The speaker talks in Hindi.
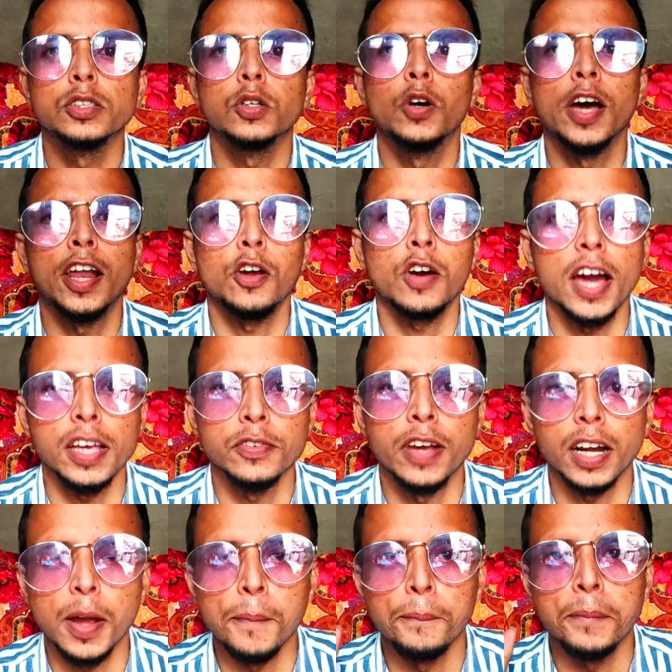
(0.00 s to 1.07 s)
तो हेलो गाइज
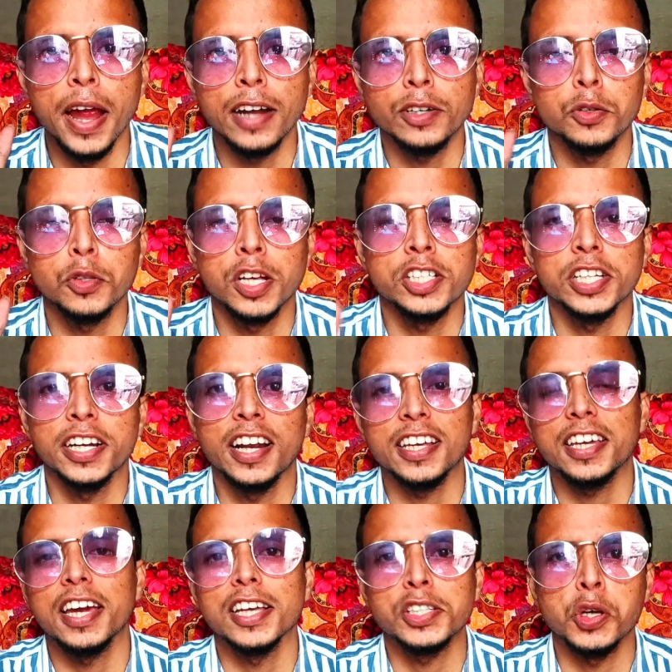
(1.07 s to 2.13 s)
वेलकम बैक टू द चैनल
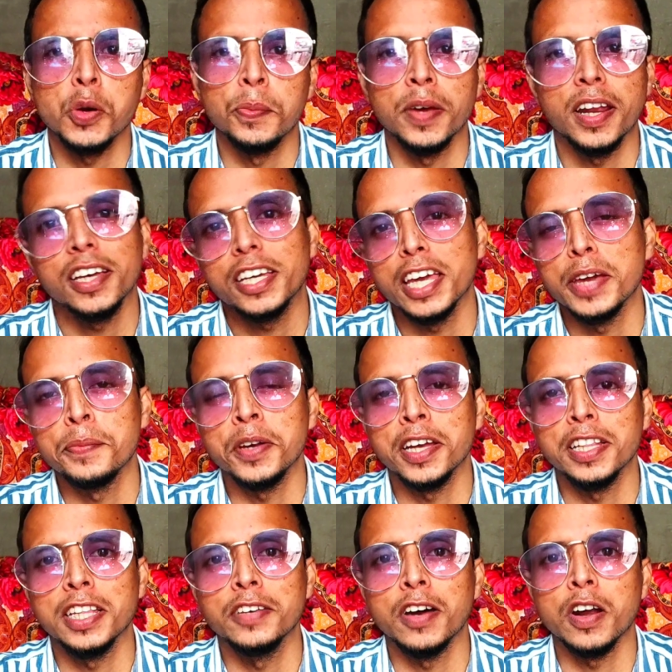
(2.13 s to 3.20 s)
कैसे हो मेरे गेम
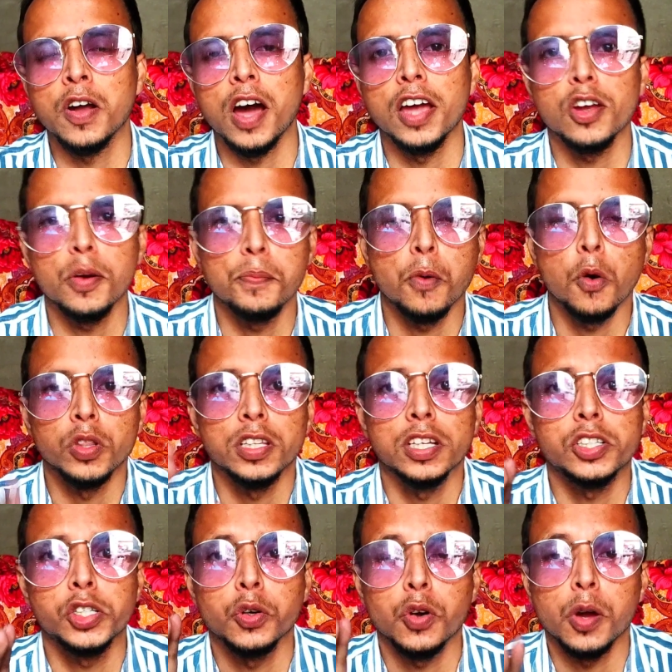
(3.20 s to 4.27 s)
के दीवानों आई हो बहुत ही
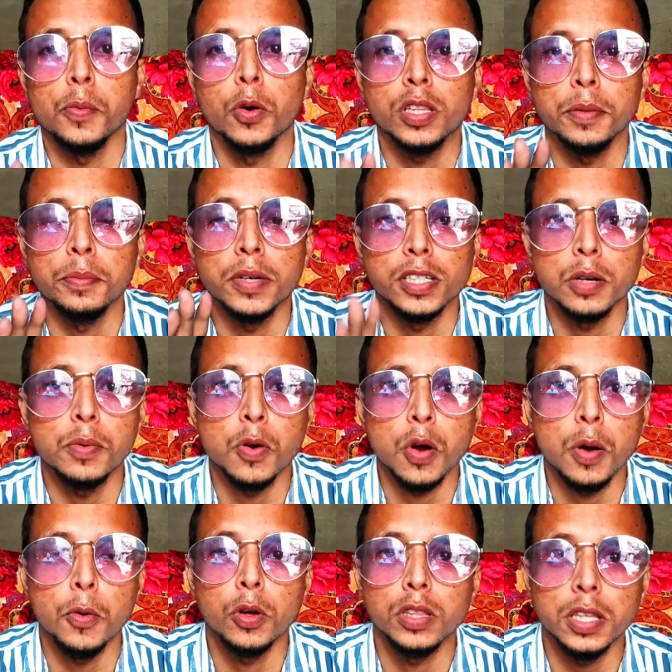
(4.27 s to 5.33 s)
अच्छे हो गए बहुत ही मजे में हो
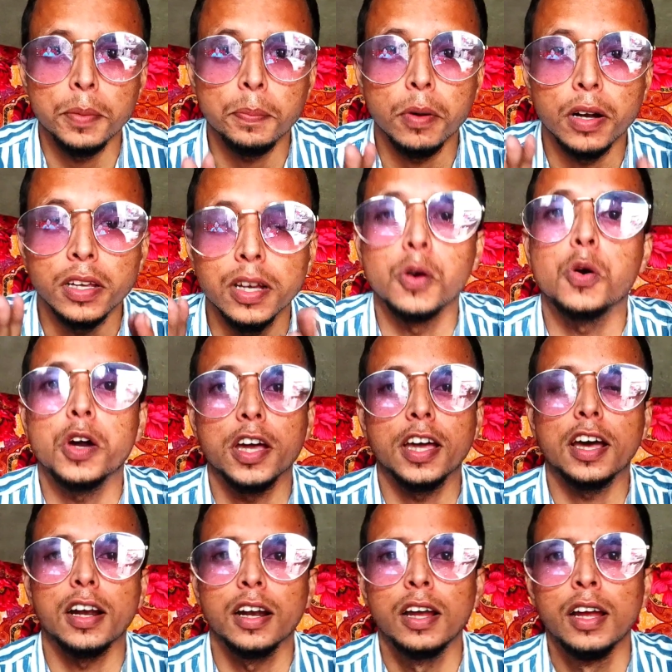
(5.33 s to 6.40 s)
गए बहुत ही बढ़िया हो गया
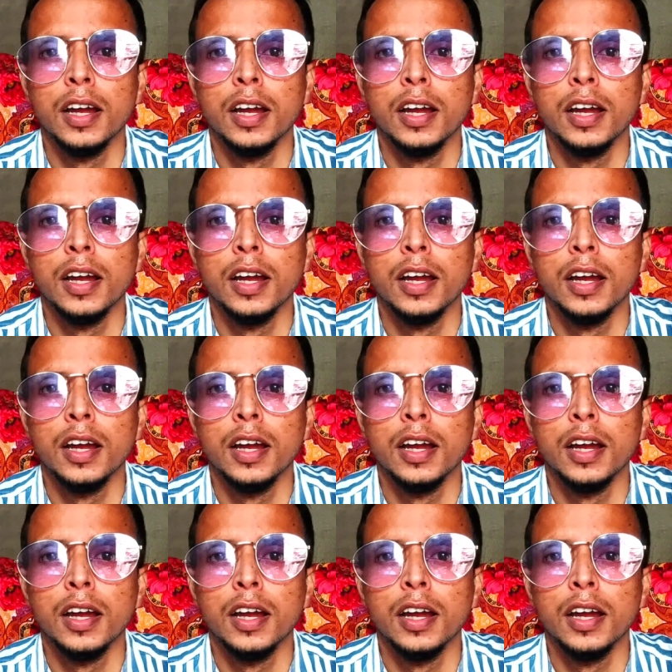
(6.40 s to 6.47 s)
यार